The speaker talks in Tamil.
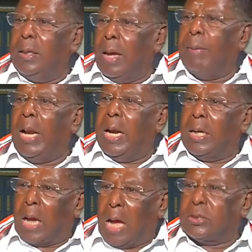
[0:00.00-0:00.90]
எம்எல்ஏ
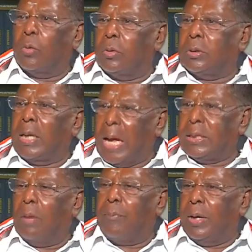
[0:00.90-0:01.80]
கிட்ட காசை கொடுத்து
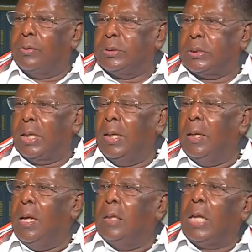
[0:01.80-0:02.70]
ராஜினாமா பண்ண வச்சுட்டு
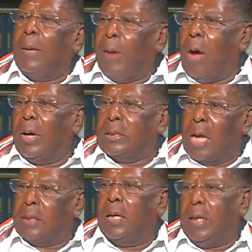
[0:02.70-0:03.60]
திருப்பி அவங்கள
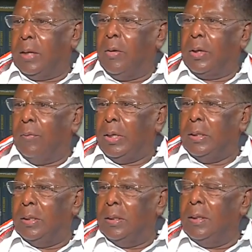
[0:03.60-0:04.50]
தேர்தல் நிற்க வைக்க வேண்டியது